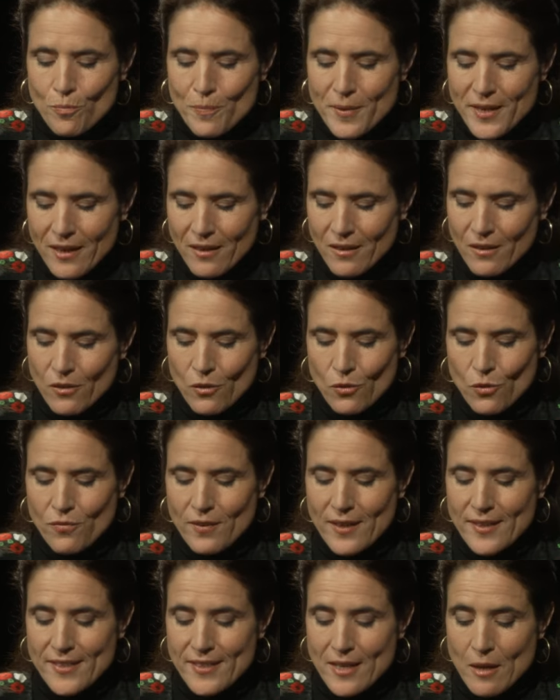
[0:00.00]
du bien, le
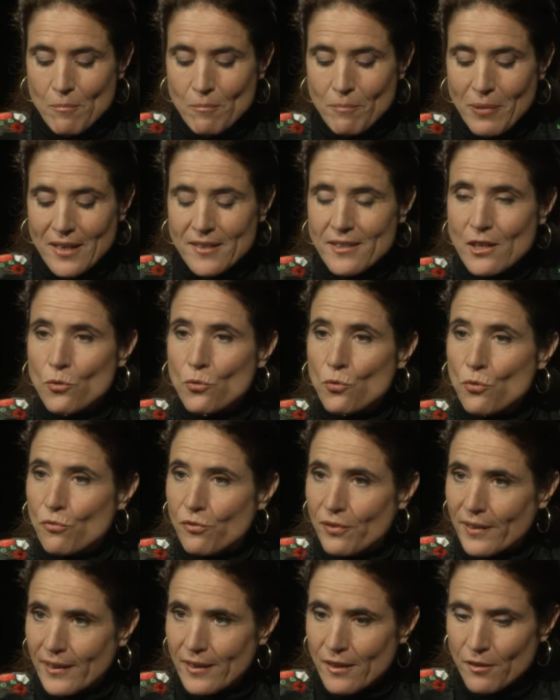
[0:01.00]
20e par celle du
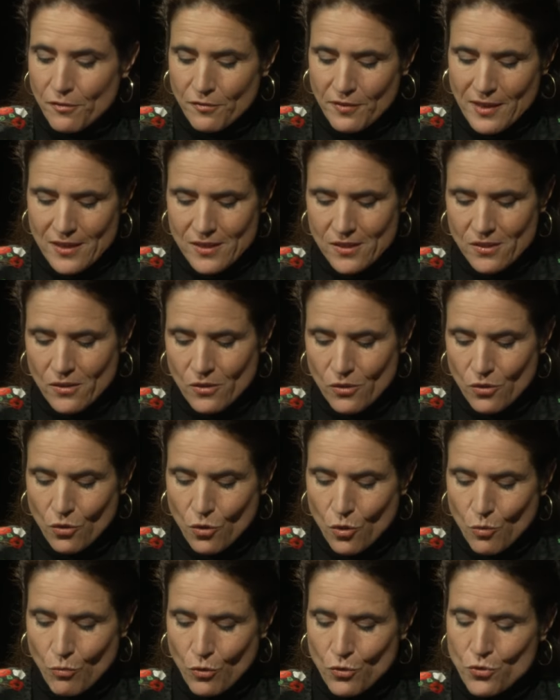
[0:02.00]
vrai face euh,
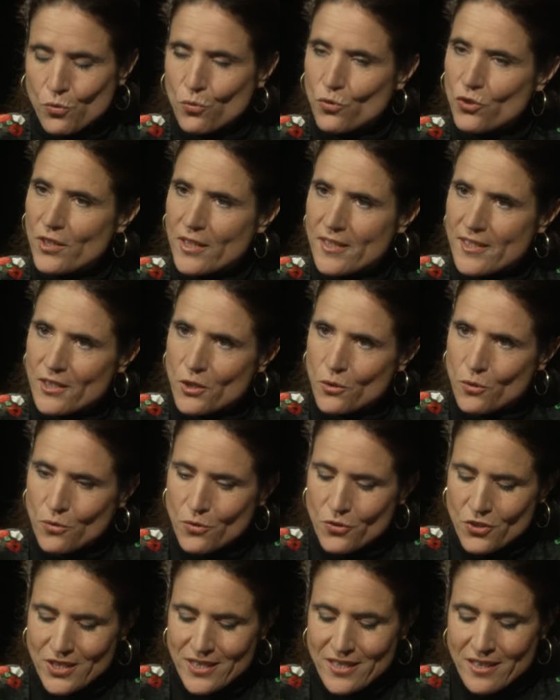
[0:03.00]
aux mensonges des
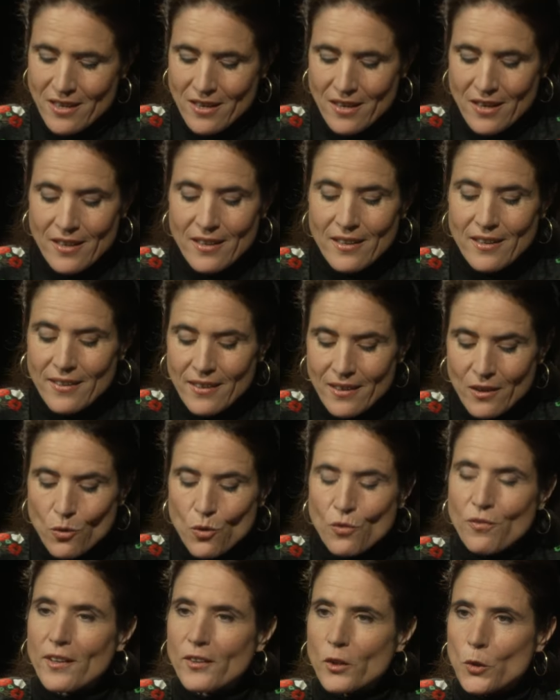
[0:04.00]
idéologies, et
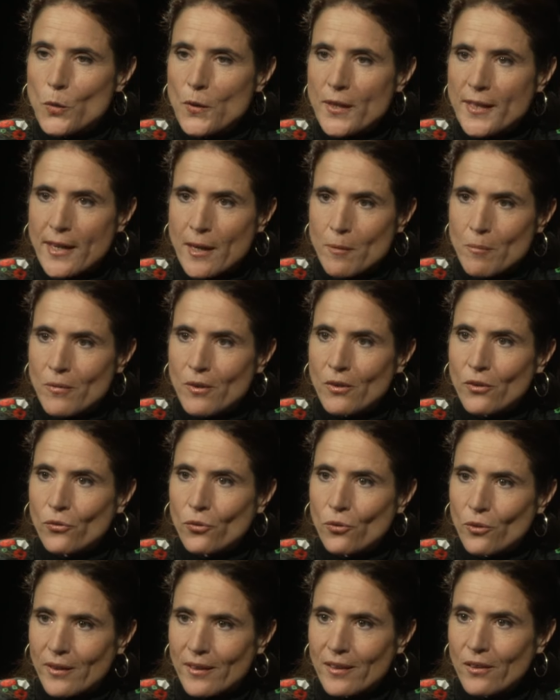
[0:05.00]
le 21e
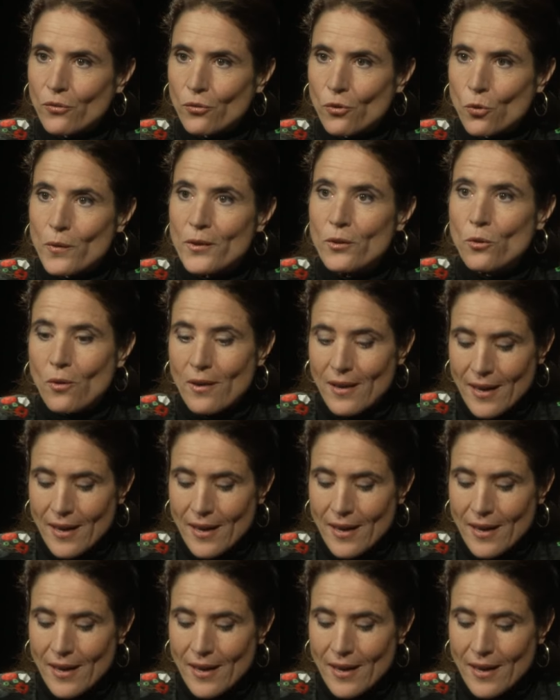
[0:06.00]
serait celui